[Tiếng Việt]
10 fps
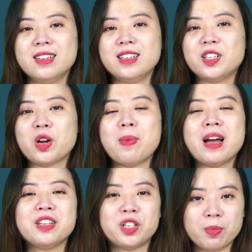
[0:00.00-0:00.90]
Xin chào các
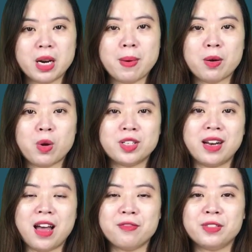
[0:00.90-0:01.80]
bạn, chào mừng các bạn quay trở
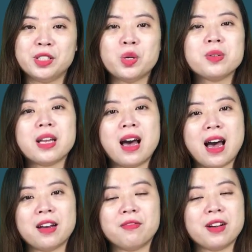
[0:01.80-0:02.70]
lại với Top Sa
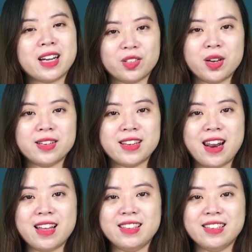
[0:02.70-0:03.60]
Hàn và ngay sau đây sẽ
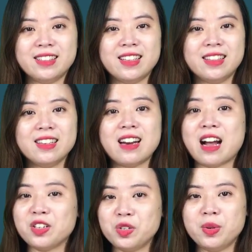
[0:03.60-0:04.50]
là những tin tức
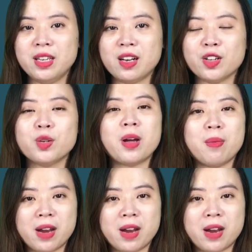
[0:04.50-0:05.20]
đáng chú ý có trong ngày